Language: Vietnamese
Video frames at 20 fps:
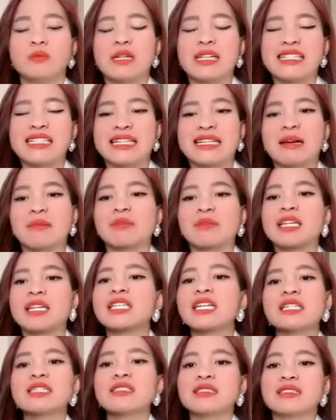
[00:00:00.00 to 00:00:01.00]
anh chị cảm thấy
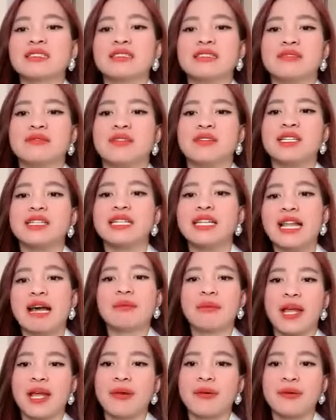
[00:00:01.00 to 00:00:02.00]
thích và anh chị làm
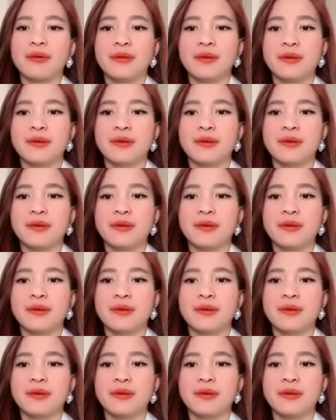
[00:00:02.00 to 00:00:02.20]
theo.